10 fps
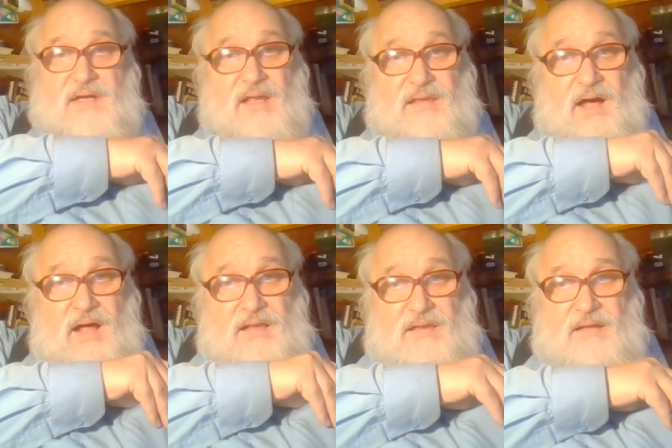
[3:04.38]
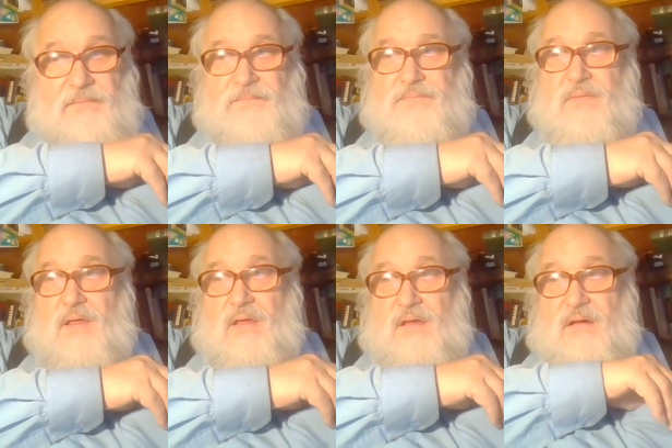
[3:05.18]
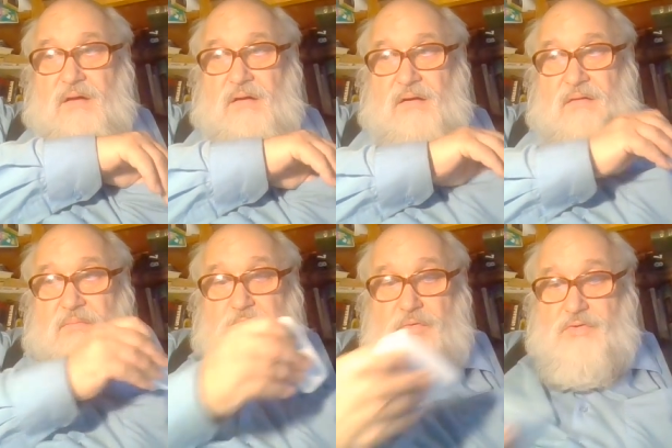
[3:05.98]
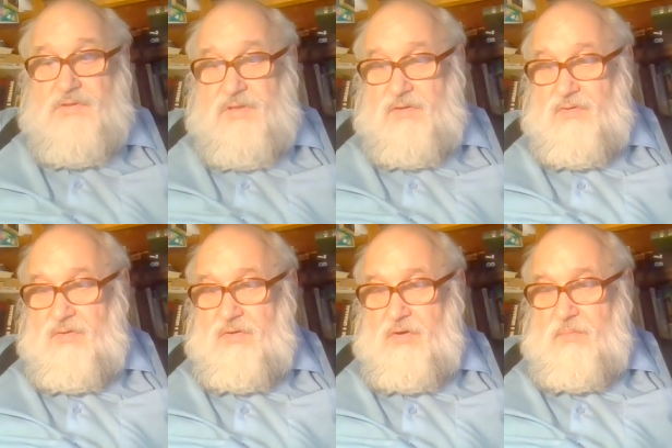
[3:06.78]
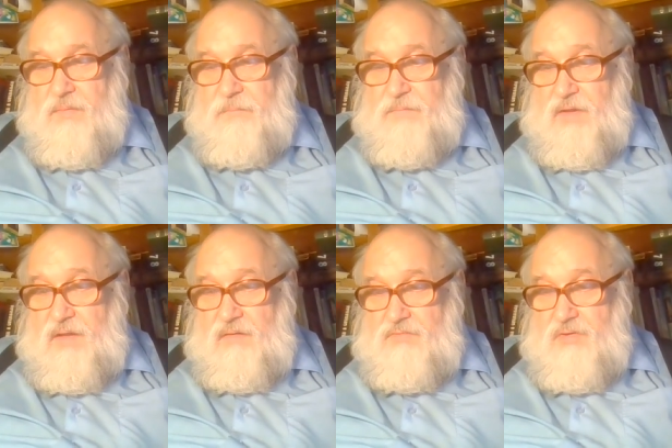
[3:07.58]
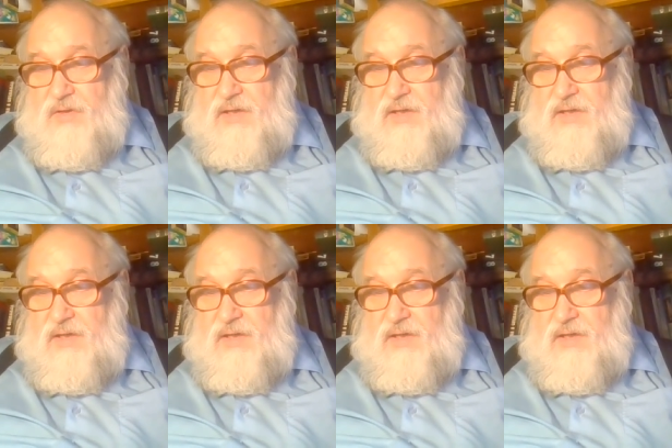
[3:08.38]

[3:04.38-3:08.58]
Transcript: канал э, пусто кругом. Вдоль